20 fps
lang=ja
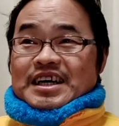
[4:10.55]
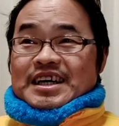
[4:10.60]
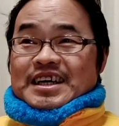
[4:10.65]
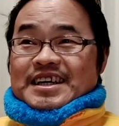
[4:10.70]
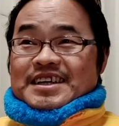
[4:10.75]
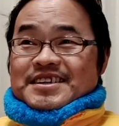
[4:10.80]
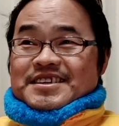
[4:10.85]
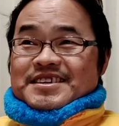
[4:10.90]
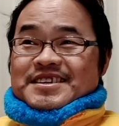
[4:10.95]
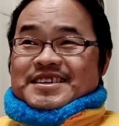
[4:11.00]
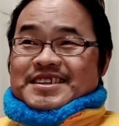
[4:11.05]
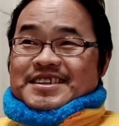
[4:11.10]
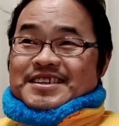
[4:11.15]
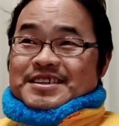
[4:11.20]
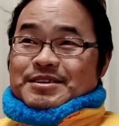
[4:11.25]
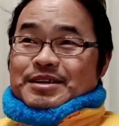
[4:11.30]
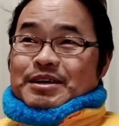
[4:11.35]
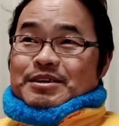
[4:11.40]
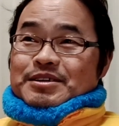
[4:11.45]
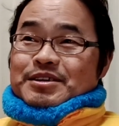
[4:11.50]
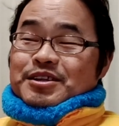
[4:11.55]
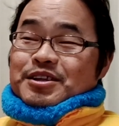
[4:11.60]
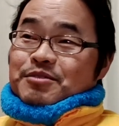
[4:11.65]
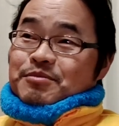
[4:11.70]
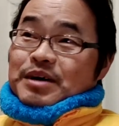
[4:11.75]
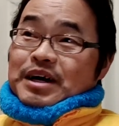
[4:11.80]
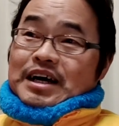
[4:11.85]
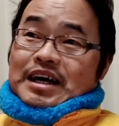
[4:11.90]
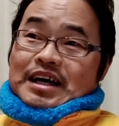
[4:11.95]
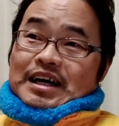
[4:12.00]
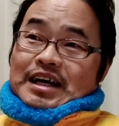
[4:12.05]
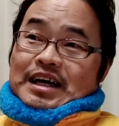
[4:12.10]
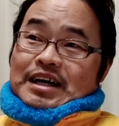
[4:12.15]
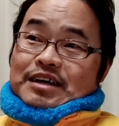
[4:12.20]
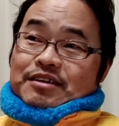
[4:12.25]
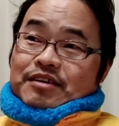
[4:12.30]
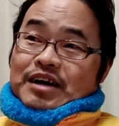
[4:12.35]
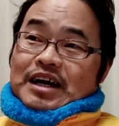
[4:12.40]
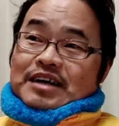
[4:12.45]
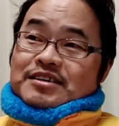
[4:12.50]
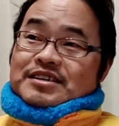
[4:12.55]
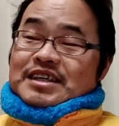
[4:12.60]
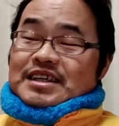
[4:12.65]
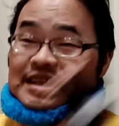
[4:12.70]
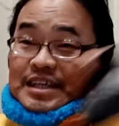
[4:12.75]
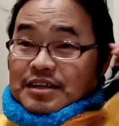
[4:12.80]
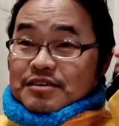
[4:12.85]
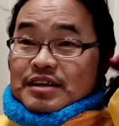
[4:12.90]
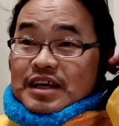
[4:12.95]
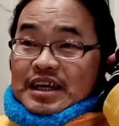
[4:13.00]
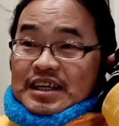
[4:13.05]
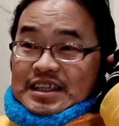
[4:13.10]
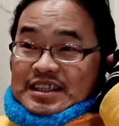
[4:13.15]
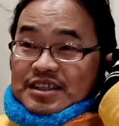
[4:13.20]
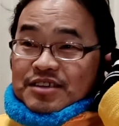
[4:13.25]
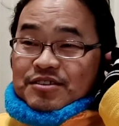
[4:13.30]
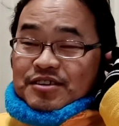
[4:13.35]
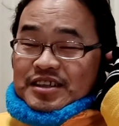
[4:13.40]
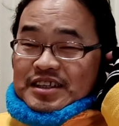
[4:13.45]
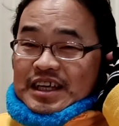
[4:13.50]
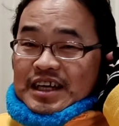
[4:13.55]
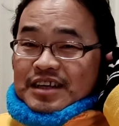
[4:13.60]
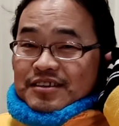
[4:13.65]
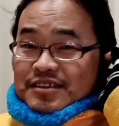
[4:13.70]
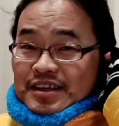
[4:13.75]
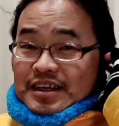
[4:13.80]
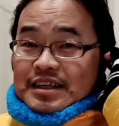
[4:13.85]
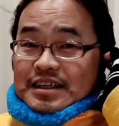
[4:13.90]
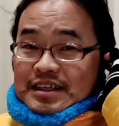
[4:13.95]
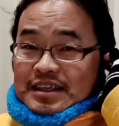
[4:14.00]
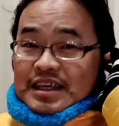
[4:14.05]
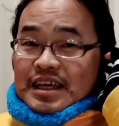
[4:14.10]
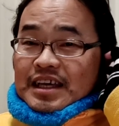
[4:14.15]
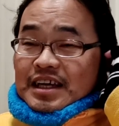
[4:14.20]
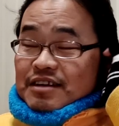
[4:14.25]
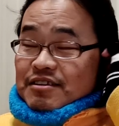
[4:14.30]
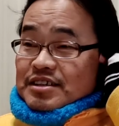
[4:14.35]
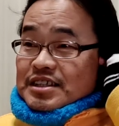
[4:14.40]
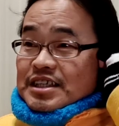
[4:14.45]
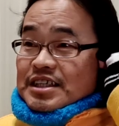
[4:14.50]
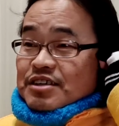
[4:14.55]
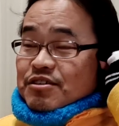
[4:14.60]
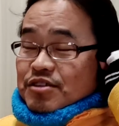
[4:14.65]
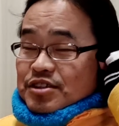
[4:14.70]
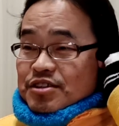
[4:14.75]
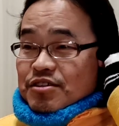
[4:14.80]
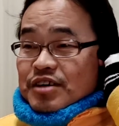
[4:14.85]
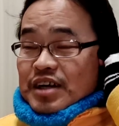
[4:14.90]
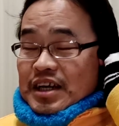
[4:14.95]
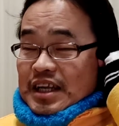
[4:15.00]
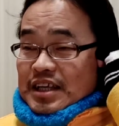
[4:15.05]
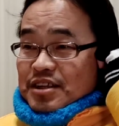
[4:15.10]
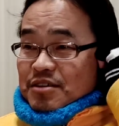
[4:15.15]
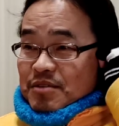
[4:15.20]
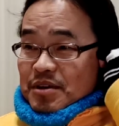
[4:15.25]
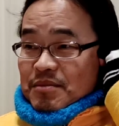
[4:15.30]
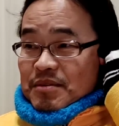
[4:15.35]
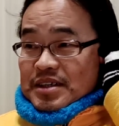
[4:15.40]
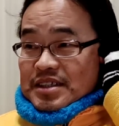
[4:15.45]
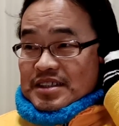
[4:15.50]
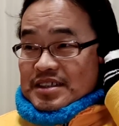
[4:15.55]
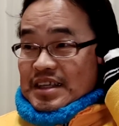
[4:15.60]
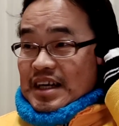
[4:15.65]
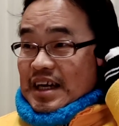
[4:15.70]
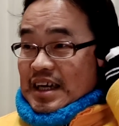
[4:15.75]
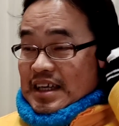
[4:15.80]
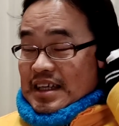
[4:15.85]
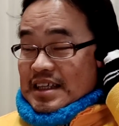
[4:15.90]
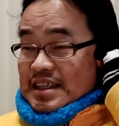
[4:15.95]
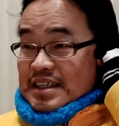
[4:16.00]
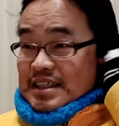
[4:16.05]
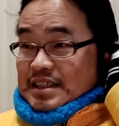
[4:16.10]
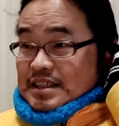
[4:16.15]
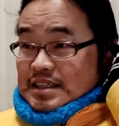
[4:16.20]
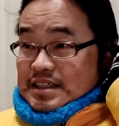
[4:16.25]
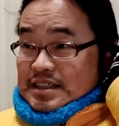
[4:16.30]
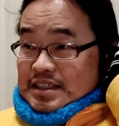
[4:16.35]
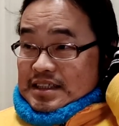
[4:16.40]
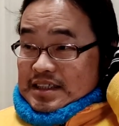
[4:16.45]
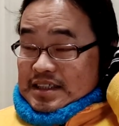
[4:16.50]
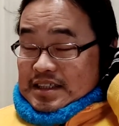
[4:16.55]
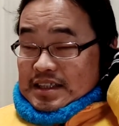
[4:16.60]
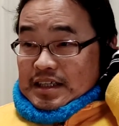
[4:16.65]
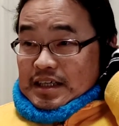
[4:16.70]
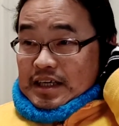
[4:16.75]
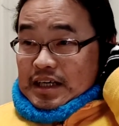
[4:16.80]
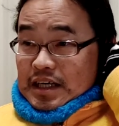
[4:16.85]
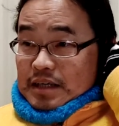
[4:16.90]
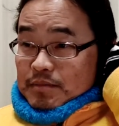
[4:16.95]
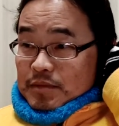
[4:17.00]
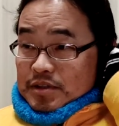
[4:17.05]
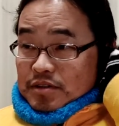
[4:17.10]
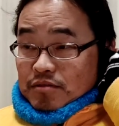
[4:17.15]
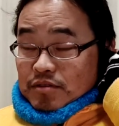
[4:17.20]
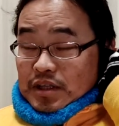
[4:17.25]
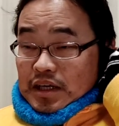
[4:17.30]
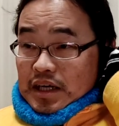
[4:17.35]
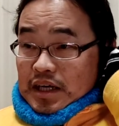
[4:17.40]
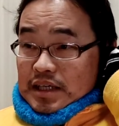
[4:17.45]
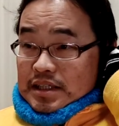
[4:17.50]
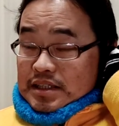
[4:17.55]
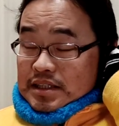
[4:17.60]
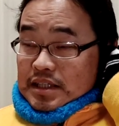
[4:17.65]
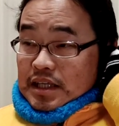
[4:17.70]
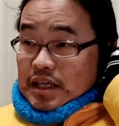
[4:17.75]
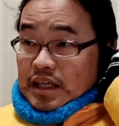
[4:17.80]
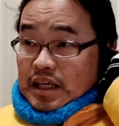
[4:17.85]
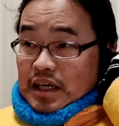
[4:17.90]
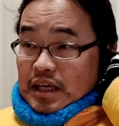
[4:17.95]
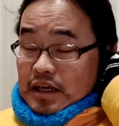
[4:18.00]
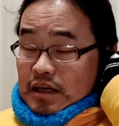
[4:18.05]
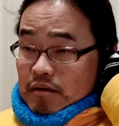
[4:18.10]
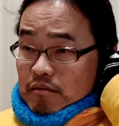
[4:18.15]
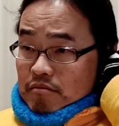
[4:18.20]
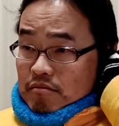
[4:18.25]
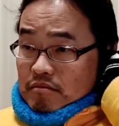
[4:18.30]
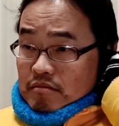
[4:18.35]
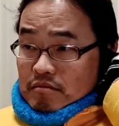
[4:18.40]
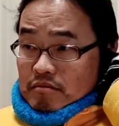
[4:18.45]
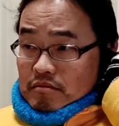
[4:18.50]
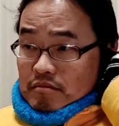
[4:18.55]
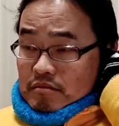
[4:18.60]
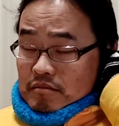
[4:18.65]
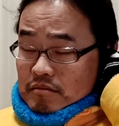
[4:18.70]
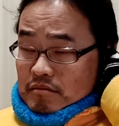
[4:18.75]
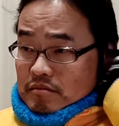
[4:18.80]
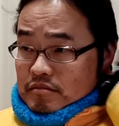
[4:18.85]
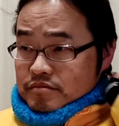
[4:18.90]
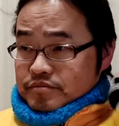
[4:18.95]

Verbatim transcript: いちょっとまあ、あの春先ぐらいにちょっとあの計画実行しようかなと思います。はい。はい、まあそんな感じでね、うん。